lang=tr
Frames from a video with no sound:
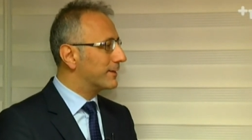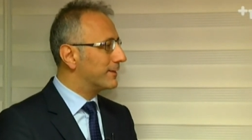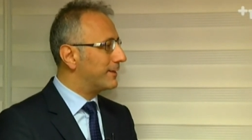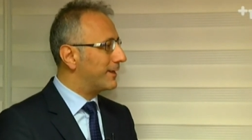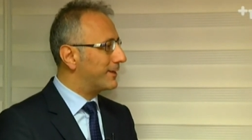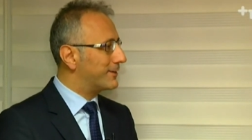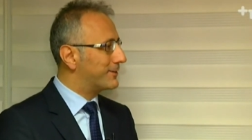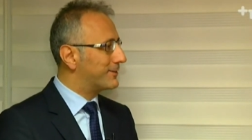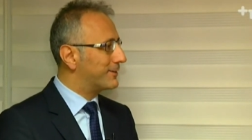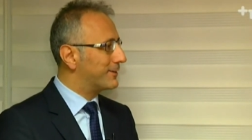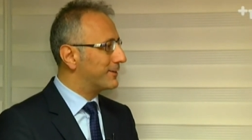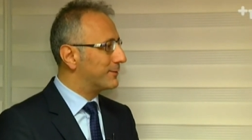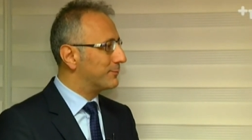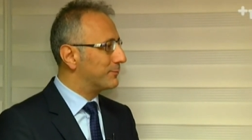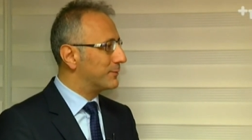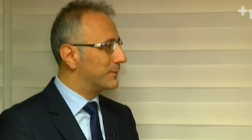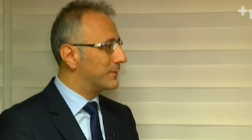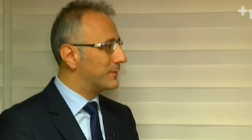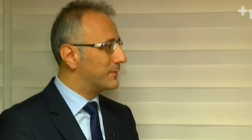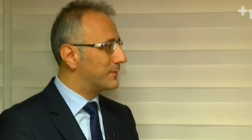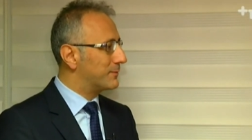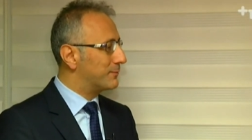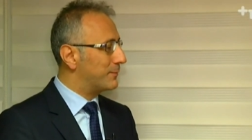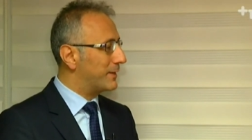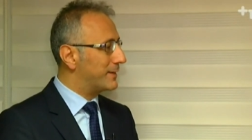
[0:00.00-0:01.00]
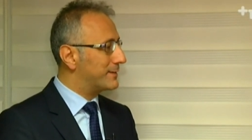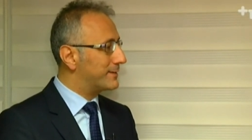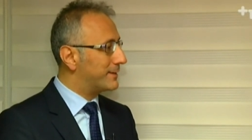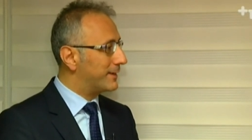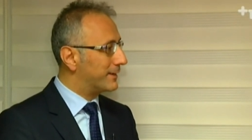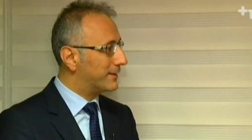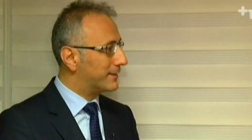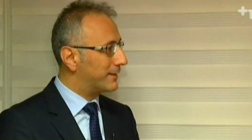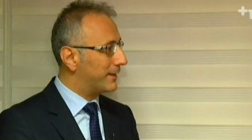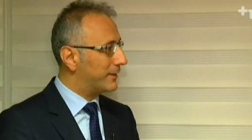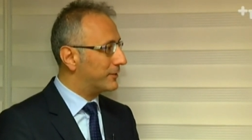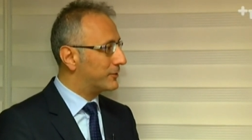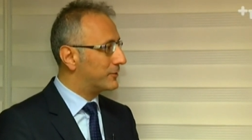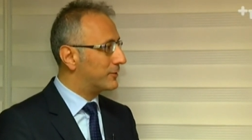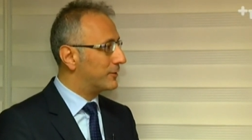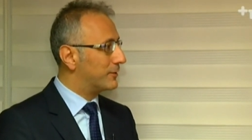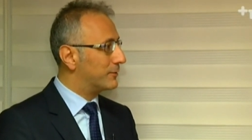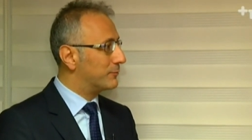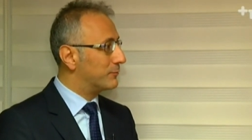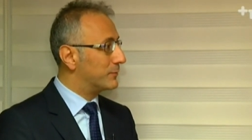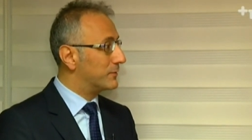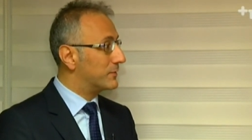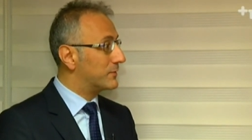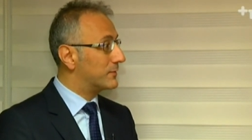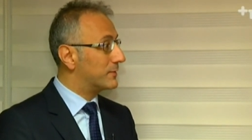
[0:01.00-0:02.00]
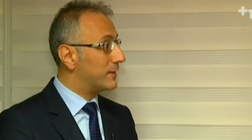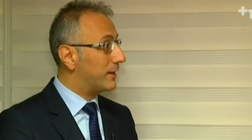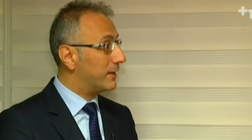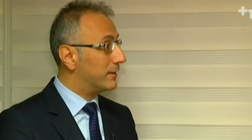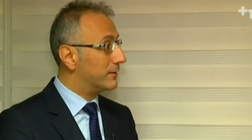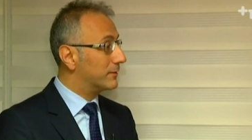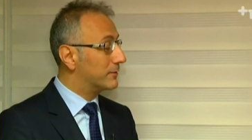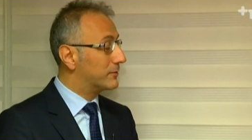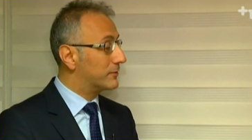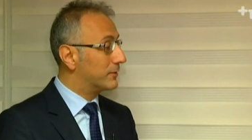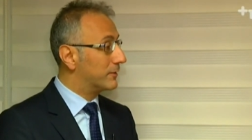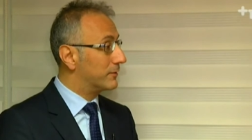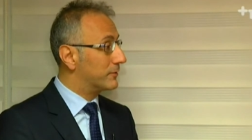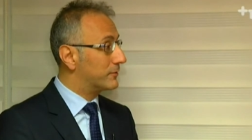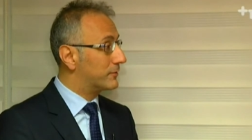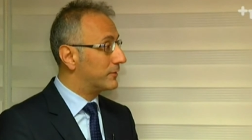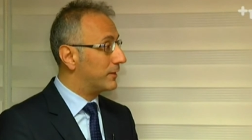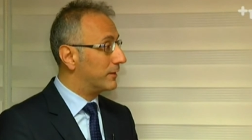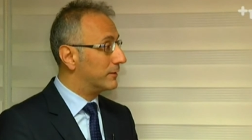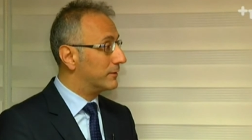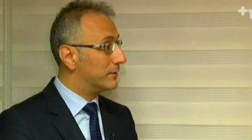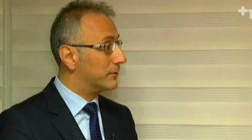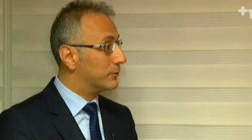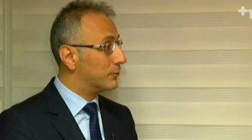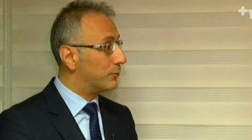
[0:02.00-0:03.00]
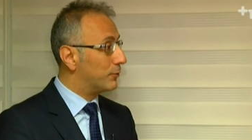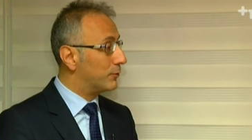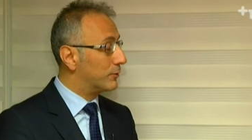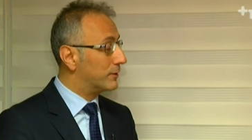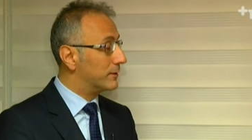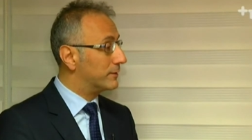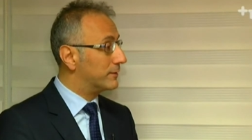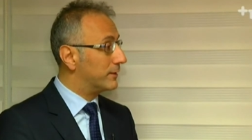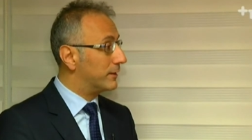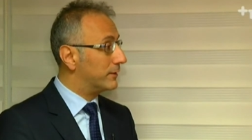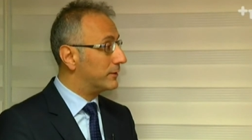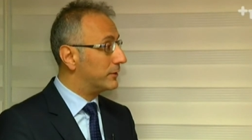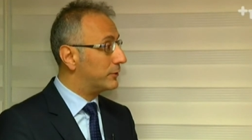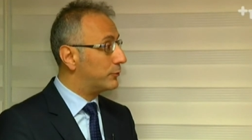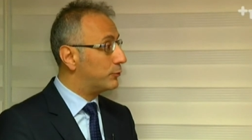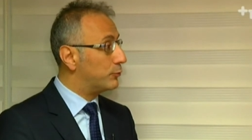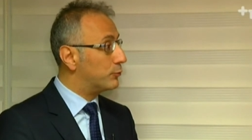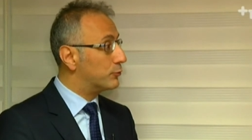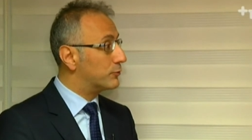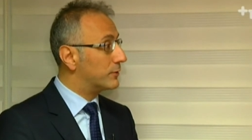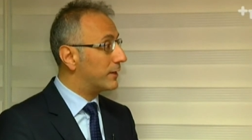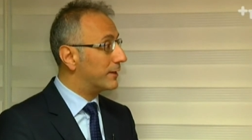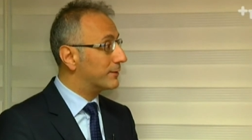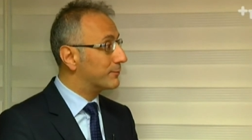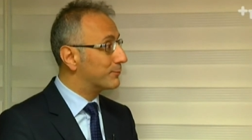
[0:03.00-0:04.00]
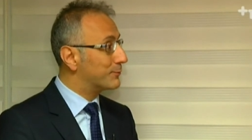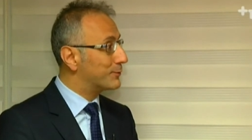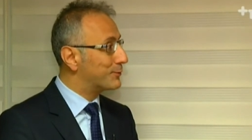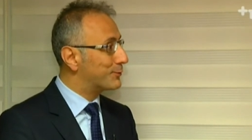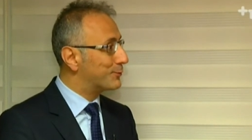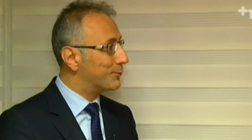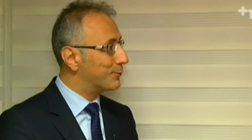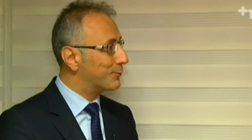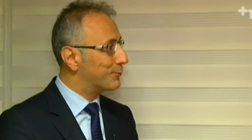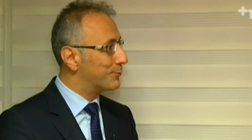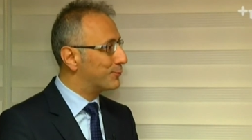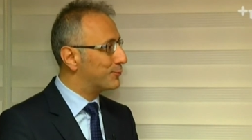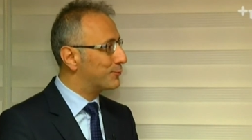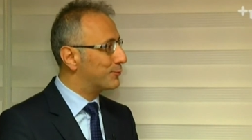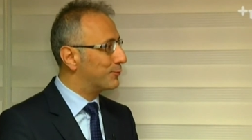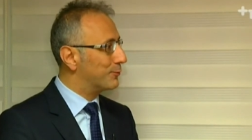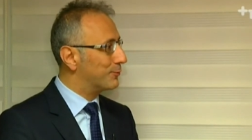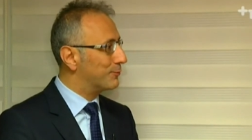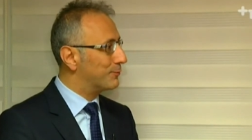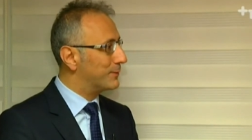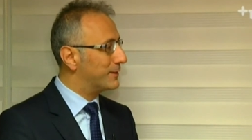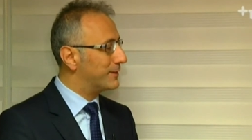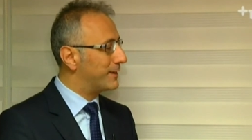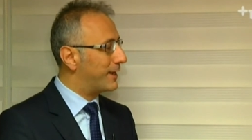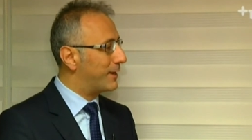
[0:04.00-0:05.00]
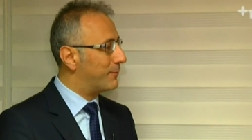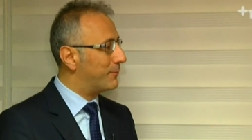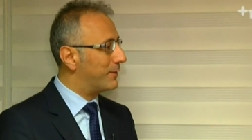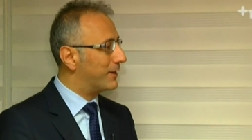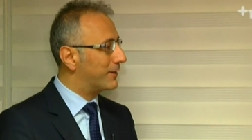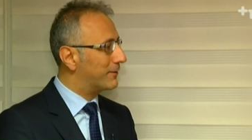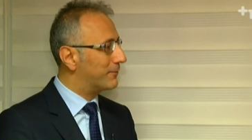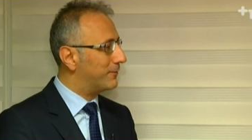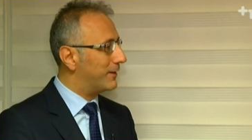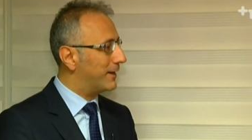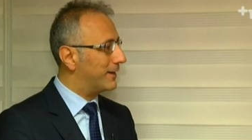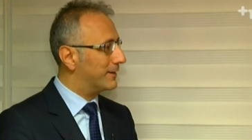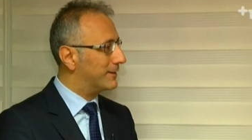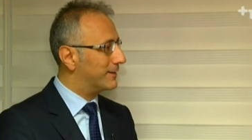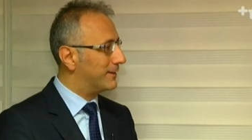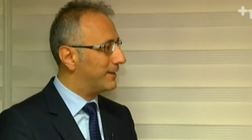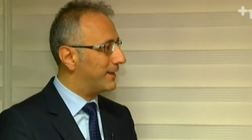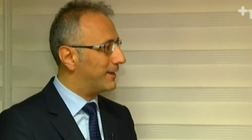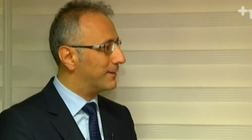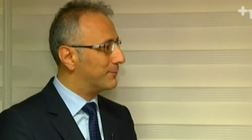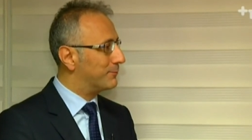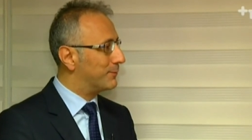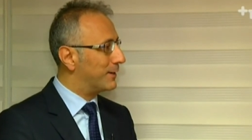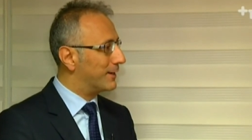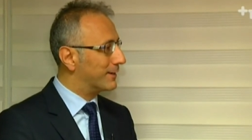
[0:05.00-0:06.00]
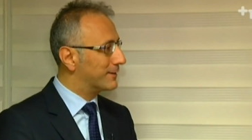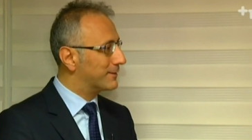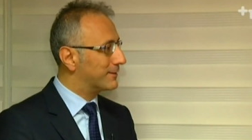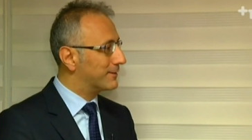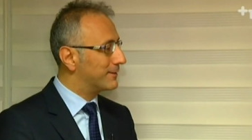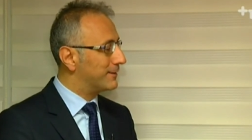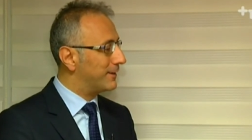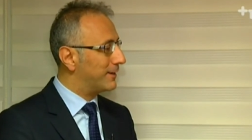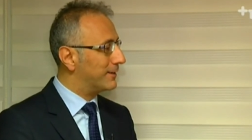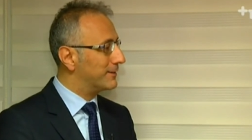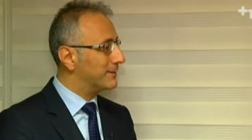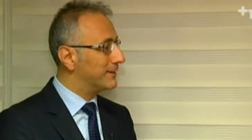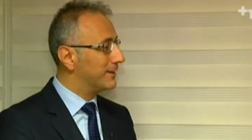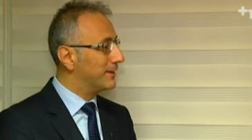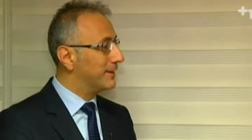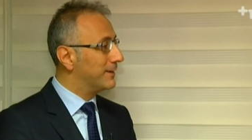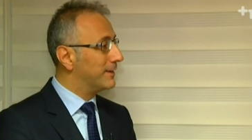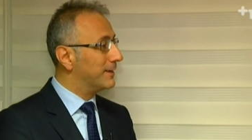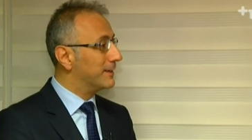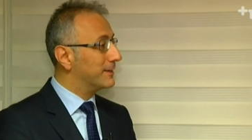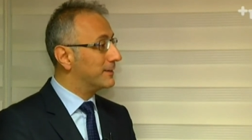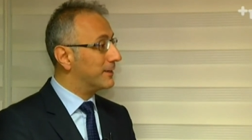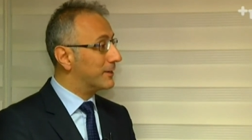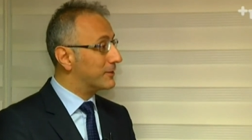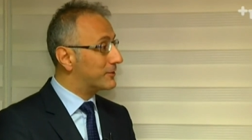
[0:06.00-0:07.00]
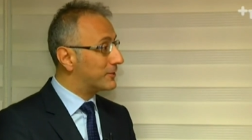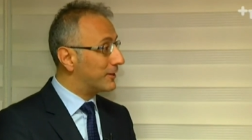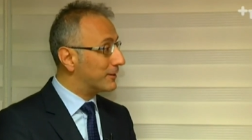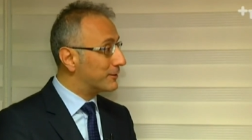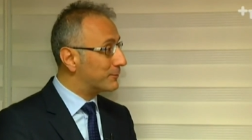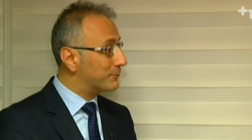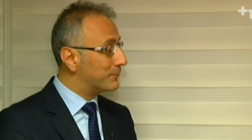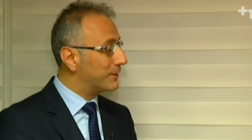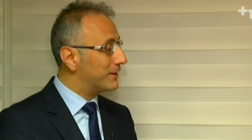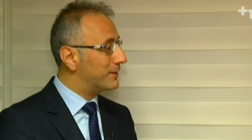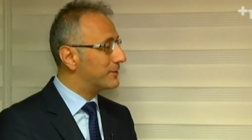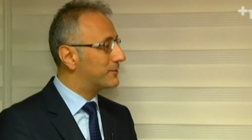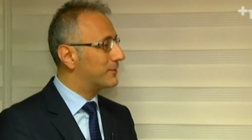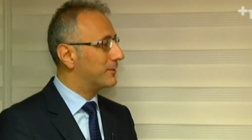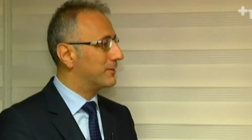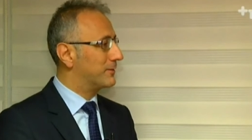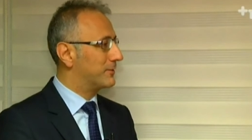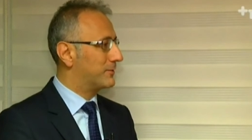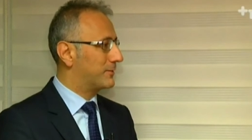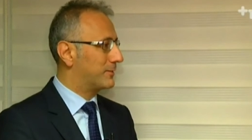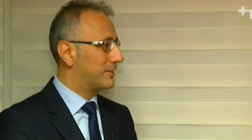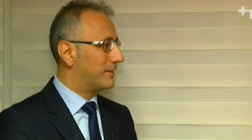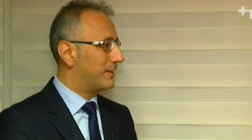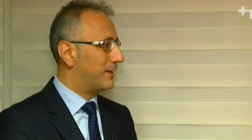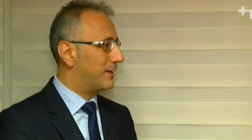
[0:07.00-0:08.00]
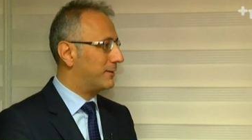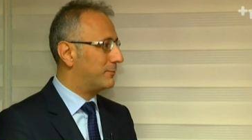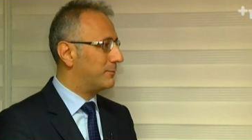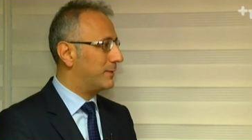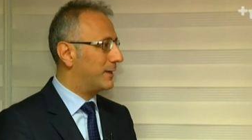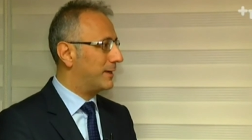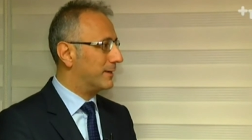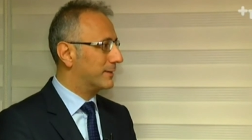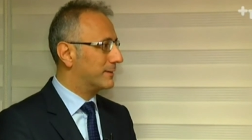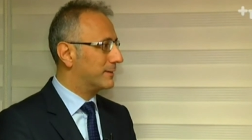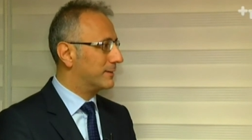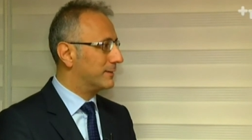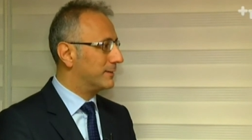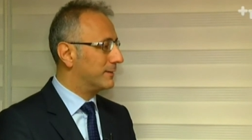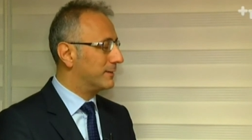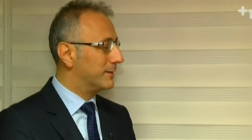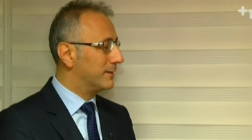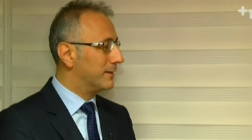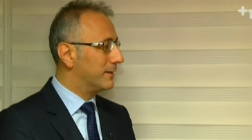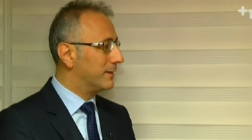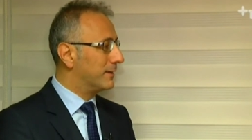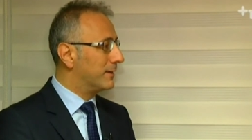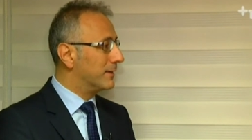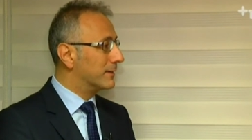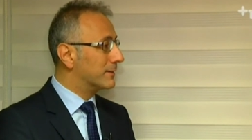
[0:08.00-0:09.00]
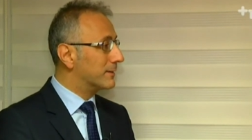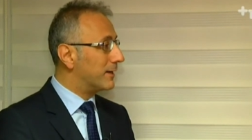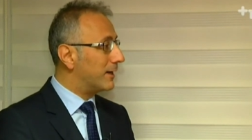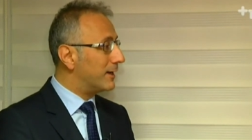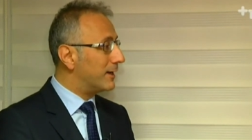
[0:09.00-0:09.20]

Bu arkadaşlarımız, meslektaşlarımız, sağlık çalışanları orada 269 gün bir emek verdiler, baktılar, yaşatmaya çalıştılar Berkin'i.